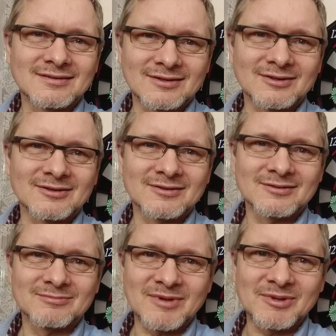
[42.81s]
to
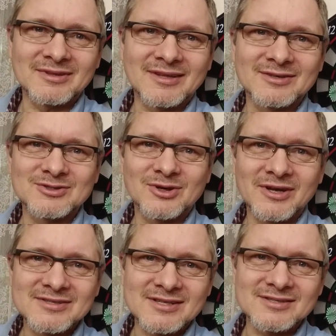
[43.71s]
pamiętaj, że
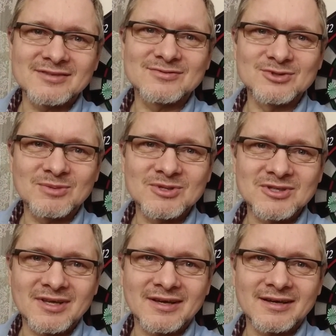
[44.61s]
organizacja jest w dużej
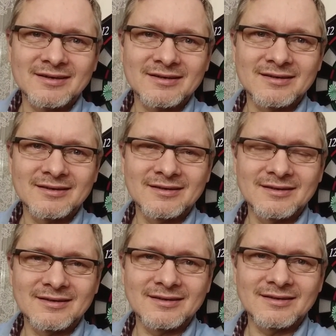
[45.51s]
mierze taka,
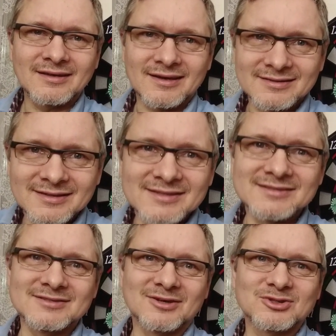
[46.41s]
jaka ty
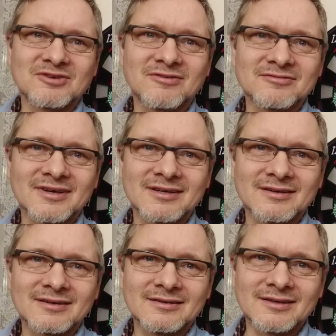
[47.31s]
jesteś jako
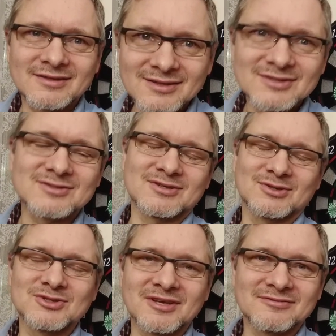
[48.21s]
szefowa, jaki ty jesteś
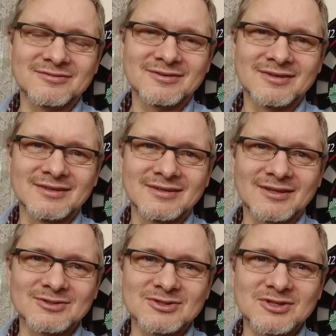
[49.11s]
jako szef.
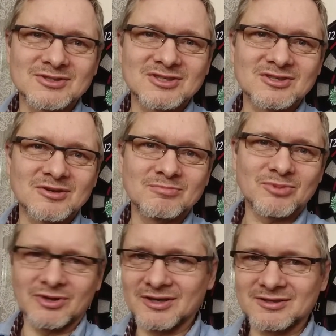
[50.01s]
Także jeżeli chcesz, żeby
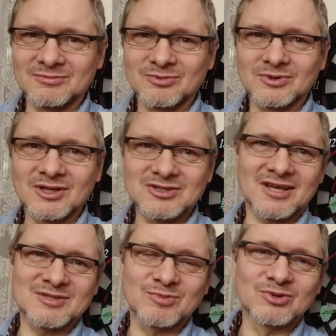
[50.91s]
projekty były na
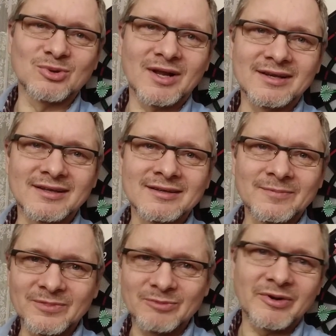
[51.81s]
czas punktualne,
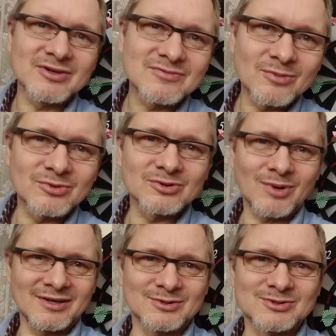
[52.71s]
dbaj o swoją
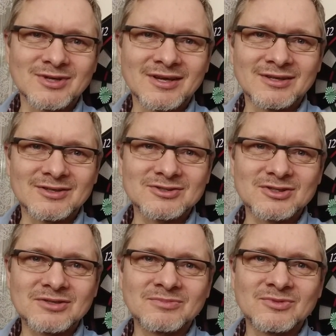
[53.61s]
punktualność.
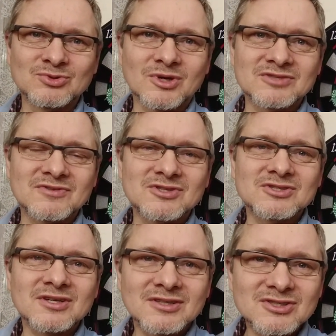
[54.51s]
Jeżeli szukasz więcej
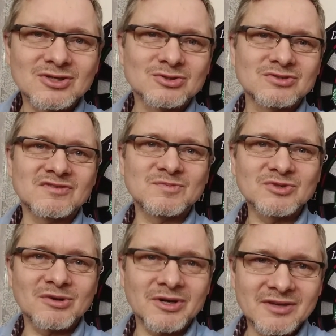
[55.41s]
serdeczności,
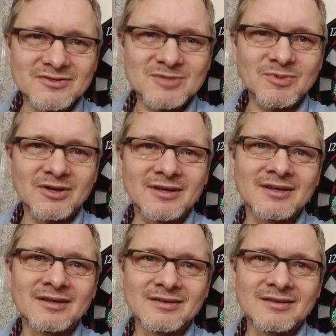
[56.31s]
współdziałania w zespole,